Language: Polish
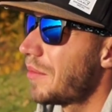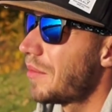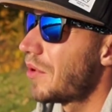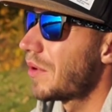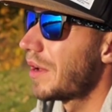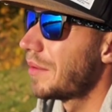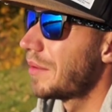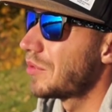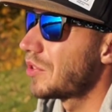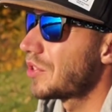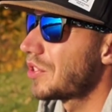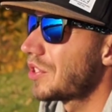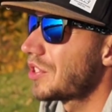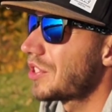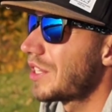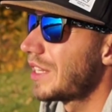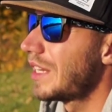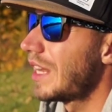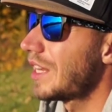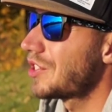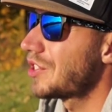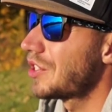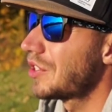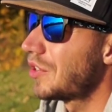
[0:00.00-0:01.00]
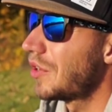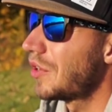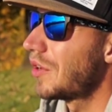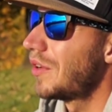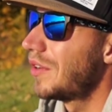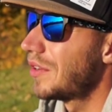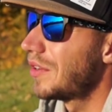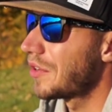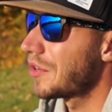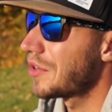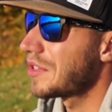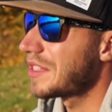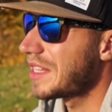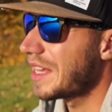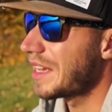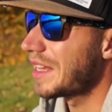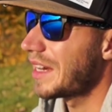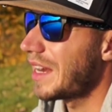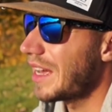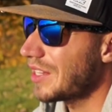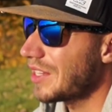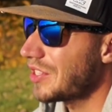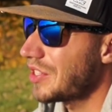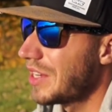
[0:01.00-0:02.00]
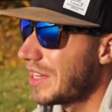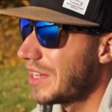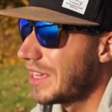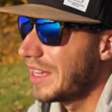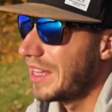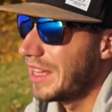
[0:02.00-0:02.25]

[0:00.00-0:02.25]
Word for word: mogłem troszeczkę inaczej to rozegrać,